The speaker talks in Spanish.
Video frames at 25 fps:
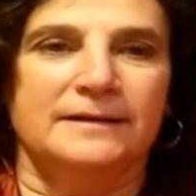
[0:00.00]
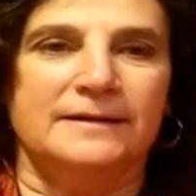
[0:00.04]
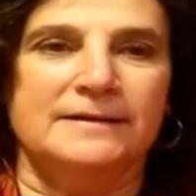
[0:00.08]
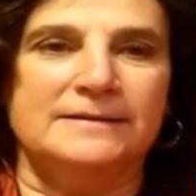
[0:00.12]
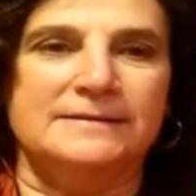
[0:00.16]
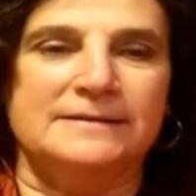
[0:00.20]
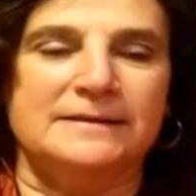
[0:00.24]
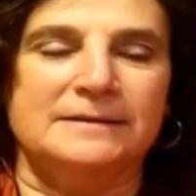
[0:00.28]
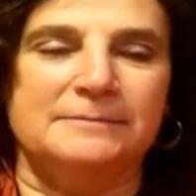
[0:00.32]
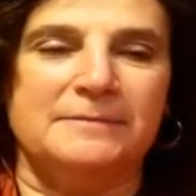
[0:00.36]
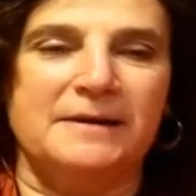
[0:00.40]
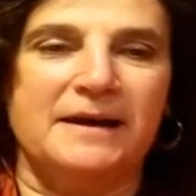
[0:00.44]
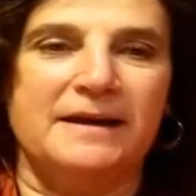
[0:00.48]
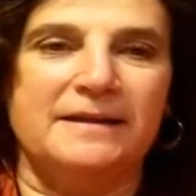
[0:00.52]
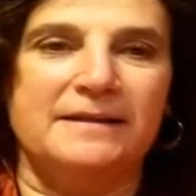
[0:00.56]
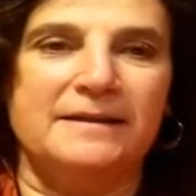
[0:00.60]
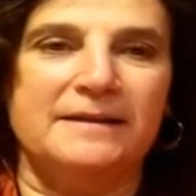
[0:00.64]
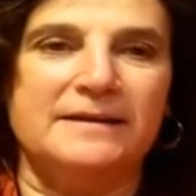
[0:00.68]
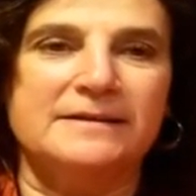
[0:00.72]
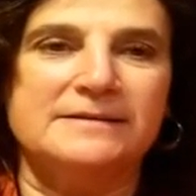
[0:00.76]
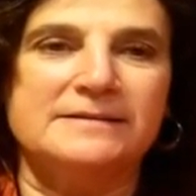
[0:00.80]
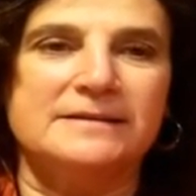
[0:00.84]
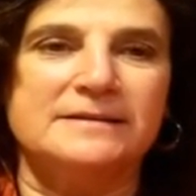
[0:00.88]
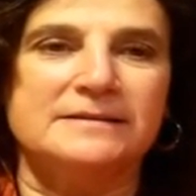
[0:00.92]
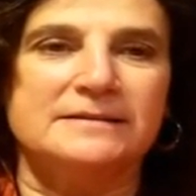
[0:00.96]

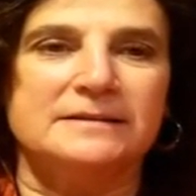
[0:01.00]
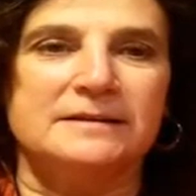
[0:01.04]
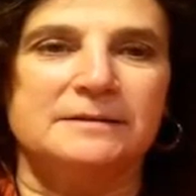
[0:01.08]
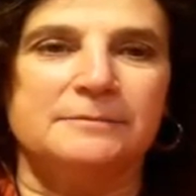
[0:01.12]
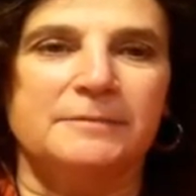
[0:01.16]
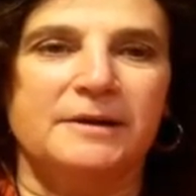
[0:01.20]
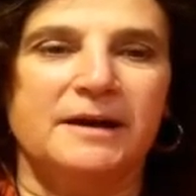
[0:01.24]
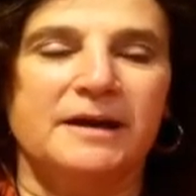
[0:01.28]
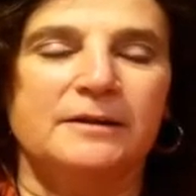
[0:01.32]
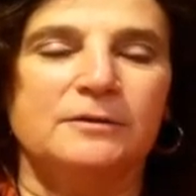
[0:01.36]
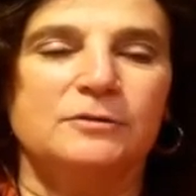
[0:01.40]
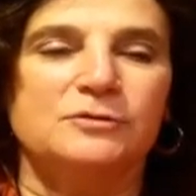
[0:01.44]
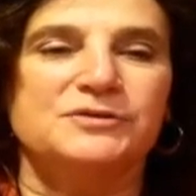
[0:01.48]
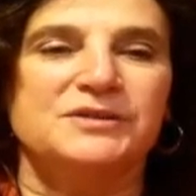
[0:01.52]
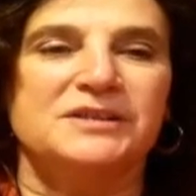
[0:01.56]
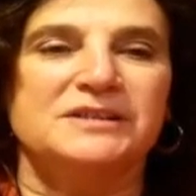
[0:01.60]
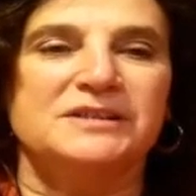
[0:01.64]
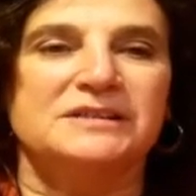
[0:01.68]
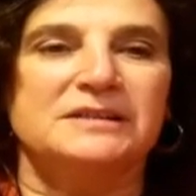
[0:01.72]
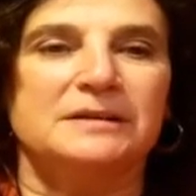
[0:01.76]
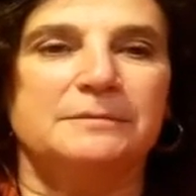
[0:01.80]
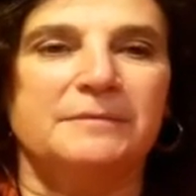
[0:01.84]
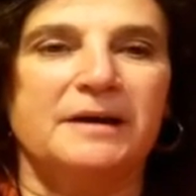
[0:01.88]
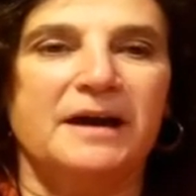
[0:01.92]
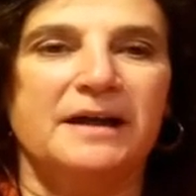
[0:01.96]
Estimadas, estimados,
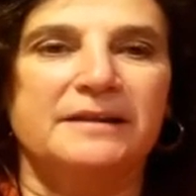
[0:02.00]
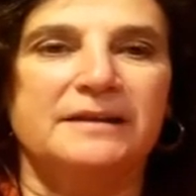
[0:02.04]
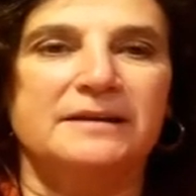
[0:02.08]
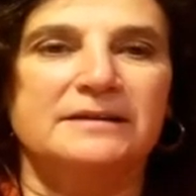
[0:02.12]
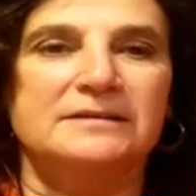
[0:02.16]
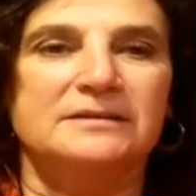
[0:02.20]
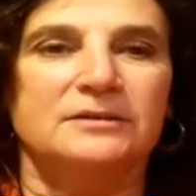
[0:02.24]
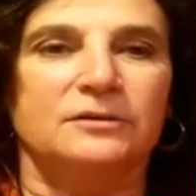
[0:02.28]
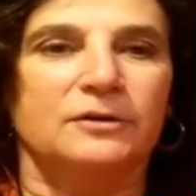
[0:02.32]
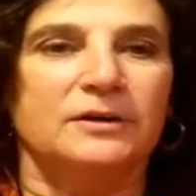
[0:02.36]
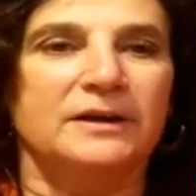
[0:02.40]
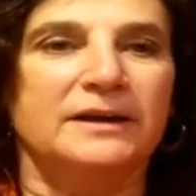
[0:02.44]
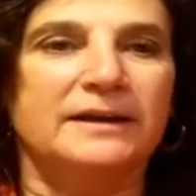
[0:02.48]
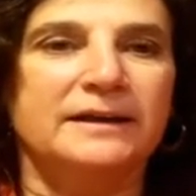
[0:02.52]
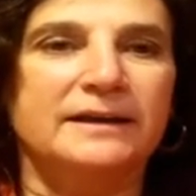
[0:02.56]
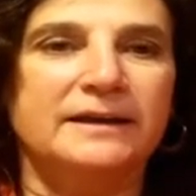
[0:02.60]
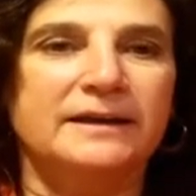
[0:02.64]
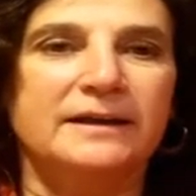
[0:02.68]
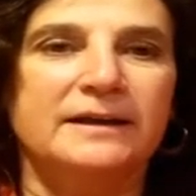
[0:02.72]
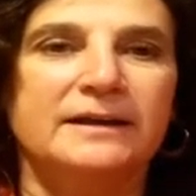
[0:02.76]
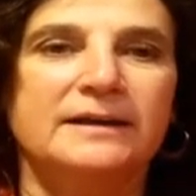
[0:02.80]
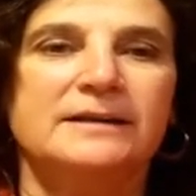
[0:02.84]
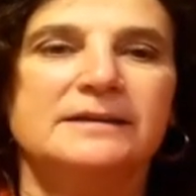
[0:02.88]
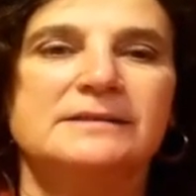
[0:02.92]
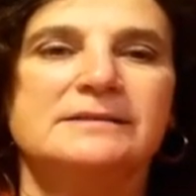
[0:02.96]
estimades
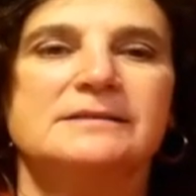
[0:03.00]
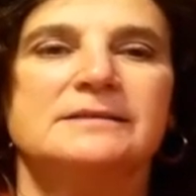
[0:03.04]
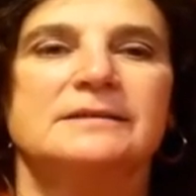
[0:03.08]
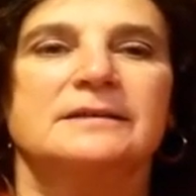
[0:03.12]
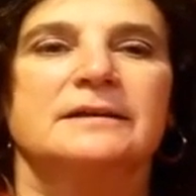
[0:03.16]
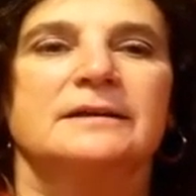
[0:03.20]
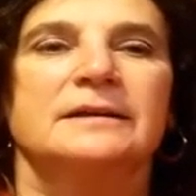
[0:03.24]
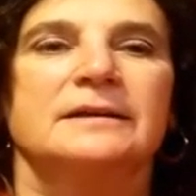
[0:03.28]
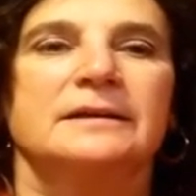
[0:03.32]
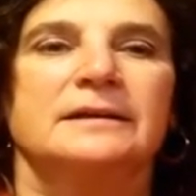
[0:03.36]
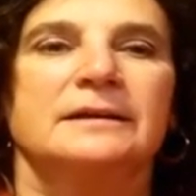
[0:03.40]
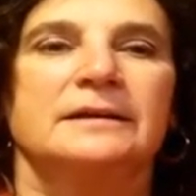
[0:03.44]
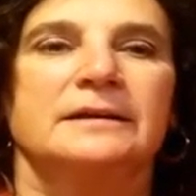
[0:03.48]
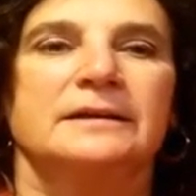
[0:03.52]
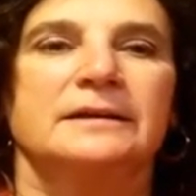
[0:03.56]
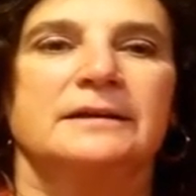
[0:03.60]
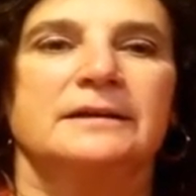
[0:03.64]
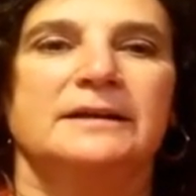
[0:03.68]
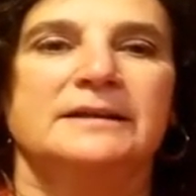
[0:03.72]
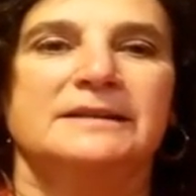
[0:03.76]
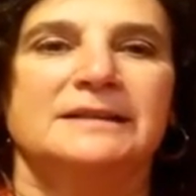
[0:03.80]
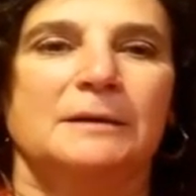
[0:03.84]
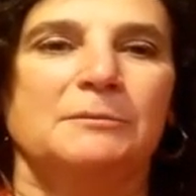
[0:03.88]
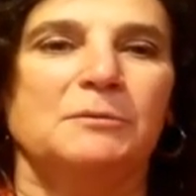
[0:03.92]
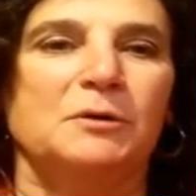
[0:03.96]
colegas,
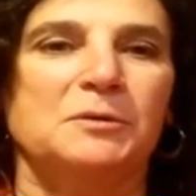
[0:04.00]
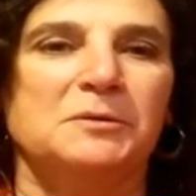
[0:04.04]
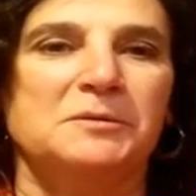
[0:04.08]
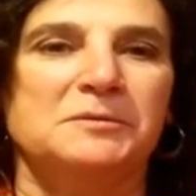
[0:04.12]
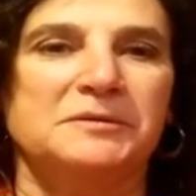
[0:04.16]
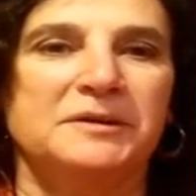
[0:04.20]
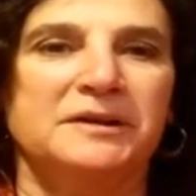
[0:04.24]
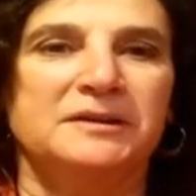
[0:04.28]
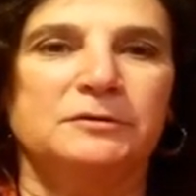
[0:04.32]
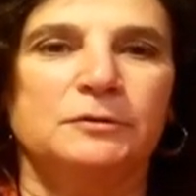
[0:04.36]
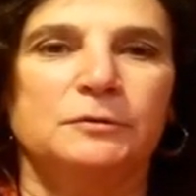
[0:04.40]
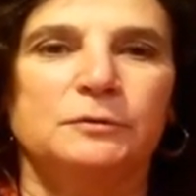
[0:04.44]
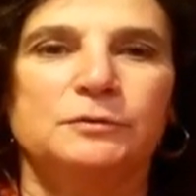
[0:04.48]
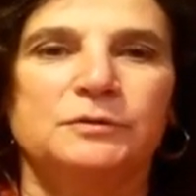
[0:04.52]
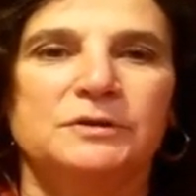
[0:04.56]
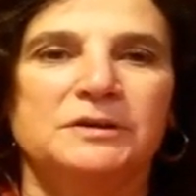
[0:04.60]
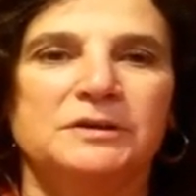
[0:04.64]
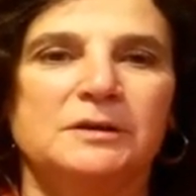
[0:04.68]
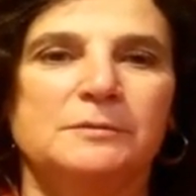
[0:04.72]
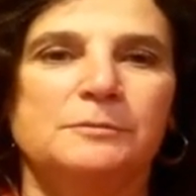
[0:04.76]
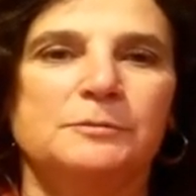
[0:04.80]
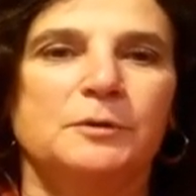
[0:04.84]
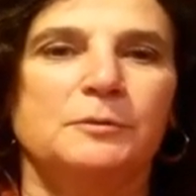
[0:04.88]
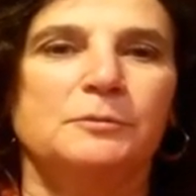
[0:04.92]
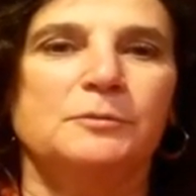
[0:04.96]
estamos viviendo en un
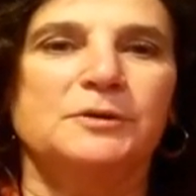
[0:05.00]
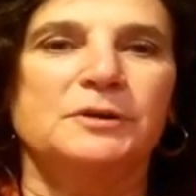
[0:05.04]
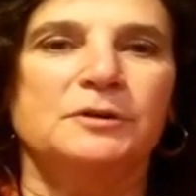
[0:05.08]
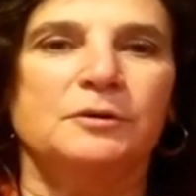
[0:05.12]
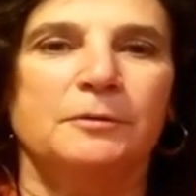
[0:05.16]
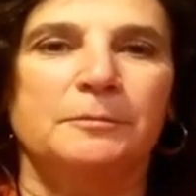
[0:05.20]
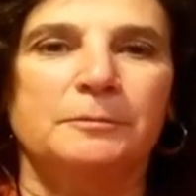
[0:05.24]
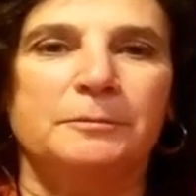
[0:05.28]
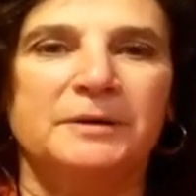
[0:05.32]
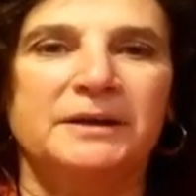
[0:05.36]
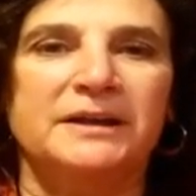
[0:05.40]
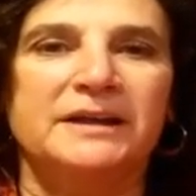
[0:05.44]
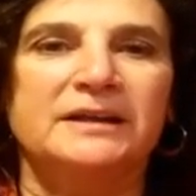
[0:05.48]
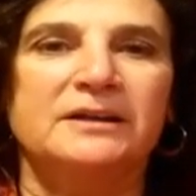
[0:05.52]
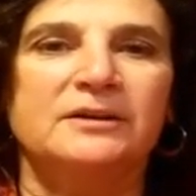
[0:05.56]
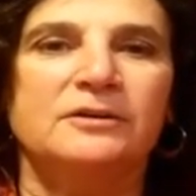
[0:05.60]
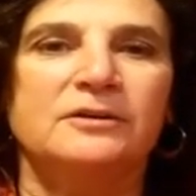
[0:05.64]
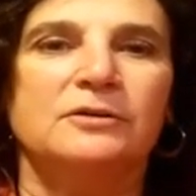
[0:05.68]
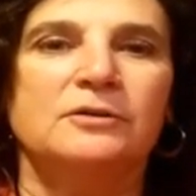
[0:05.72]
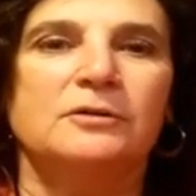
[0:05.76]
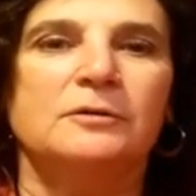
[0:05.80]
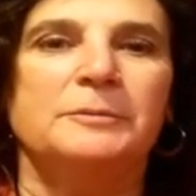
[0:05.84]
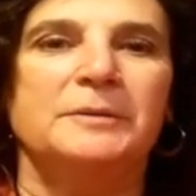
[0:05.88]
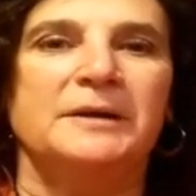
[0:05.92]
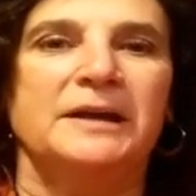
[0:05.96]
tiempo muy
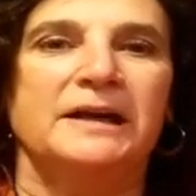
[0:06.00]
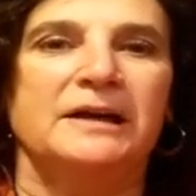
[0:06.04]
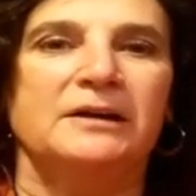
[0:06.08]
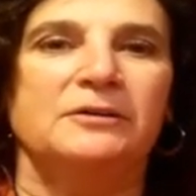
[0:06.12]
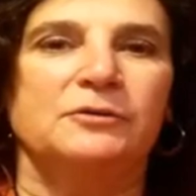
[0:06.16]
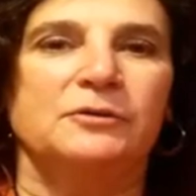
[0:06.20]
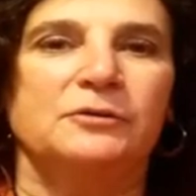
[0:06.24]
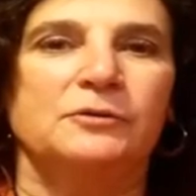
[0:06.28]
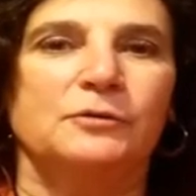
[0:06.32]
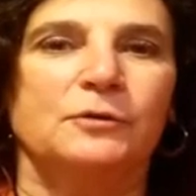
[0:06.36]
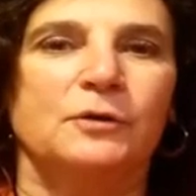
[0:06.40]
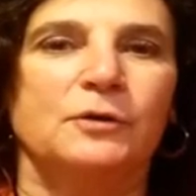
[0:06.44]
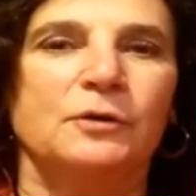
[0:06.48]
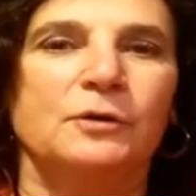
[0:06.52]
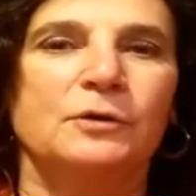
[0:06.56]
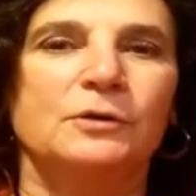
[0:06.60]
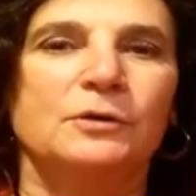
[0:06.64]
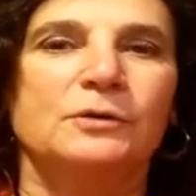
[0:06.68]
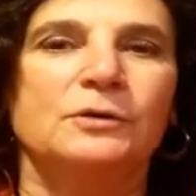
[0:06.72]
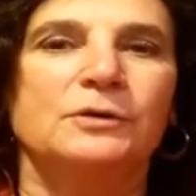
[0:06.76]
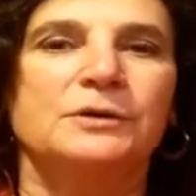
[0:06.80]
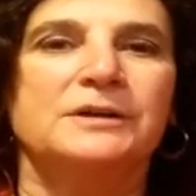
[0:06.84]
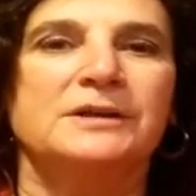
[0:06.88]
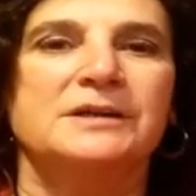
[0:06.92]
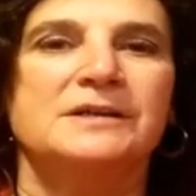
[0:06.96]
complejo, plagado de
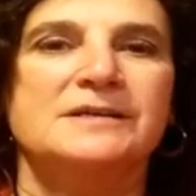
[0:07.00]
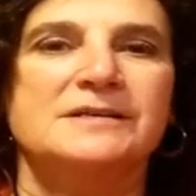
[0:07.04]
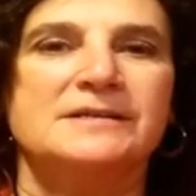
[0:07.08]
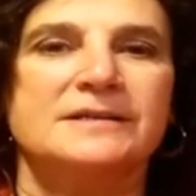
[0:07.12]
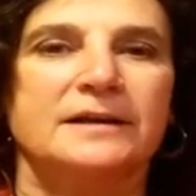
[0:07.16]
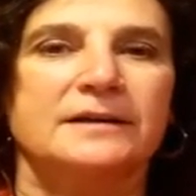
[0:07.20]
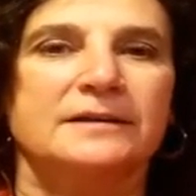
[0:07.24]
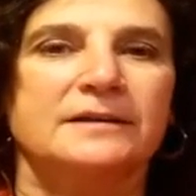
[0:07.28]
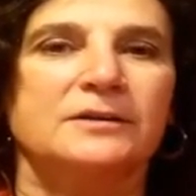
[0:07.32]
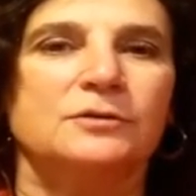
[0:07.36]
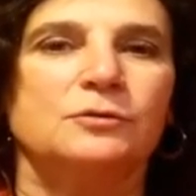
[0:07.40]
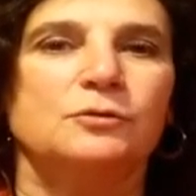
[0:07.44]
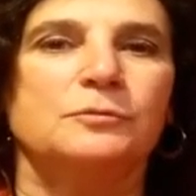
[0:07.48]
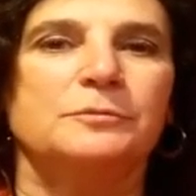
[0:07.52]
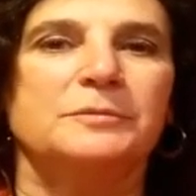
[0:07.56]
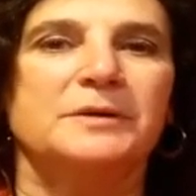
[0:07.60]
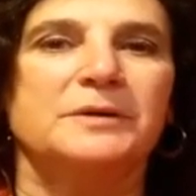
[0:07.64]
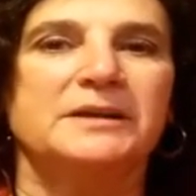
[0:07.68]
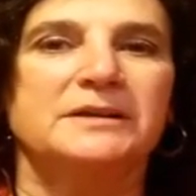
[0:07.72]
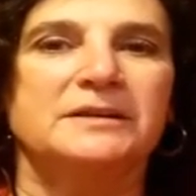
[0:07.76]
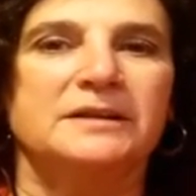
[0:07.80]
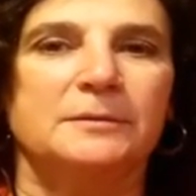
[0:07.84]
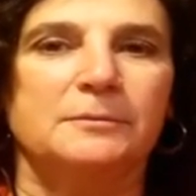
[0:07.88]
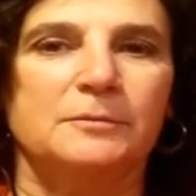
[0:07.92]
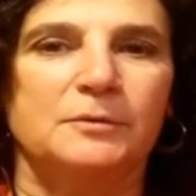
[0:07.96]
dolor,
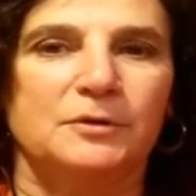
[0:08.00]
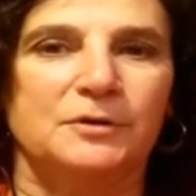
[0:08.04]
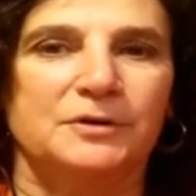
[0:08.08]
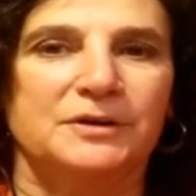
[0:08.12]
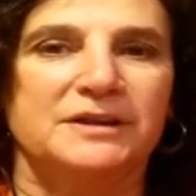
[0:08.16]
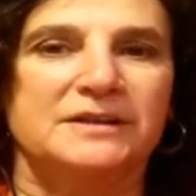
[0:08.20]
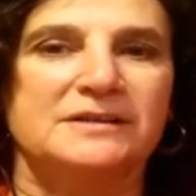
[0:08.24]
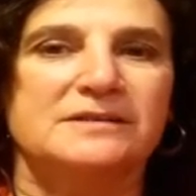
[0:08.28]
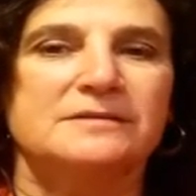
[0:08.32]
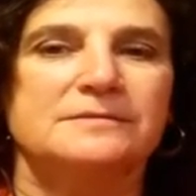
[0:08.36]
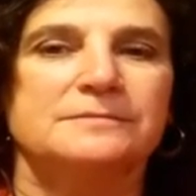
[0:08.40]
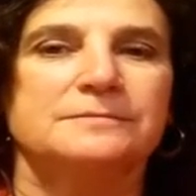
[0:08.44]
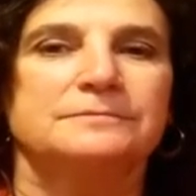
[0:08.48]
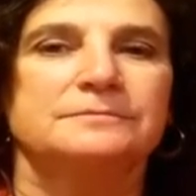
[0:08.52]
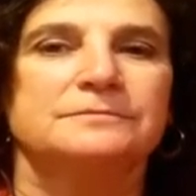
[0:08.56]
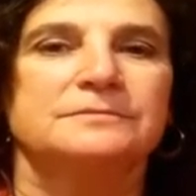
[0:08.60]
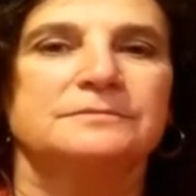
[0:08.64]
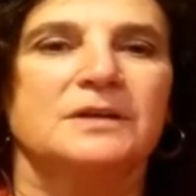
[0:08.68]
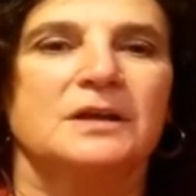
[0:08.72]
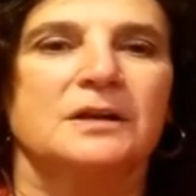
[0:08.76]
incertidumbre y temores.